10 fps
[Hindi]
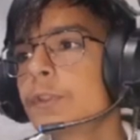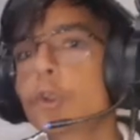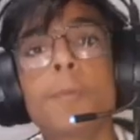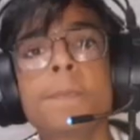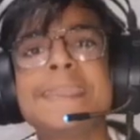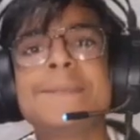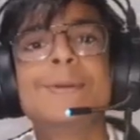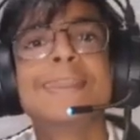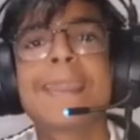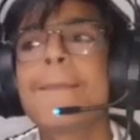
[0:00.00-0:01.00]
कॉपी नहीं
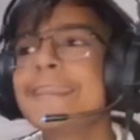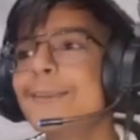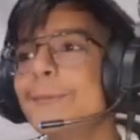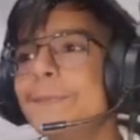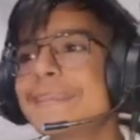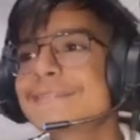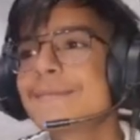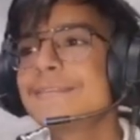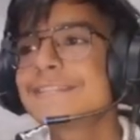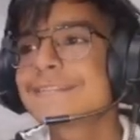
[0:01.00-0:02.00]
बोल रहा भाई ओपी है
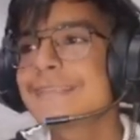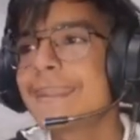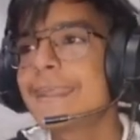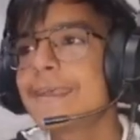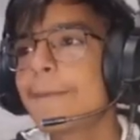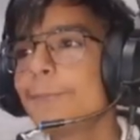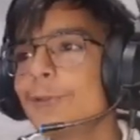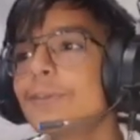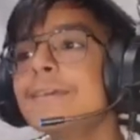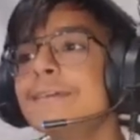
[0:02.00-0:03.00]
समझ जाना आप
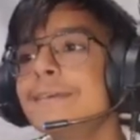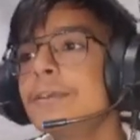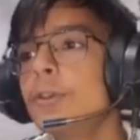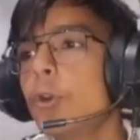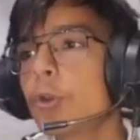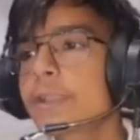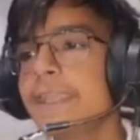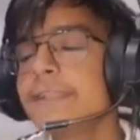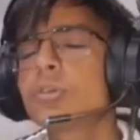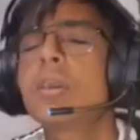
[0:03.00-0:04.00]
लोग ओके तो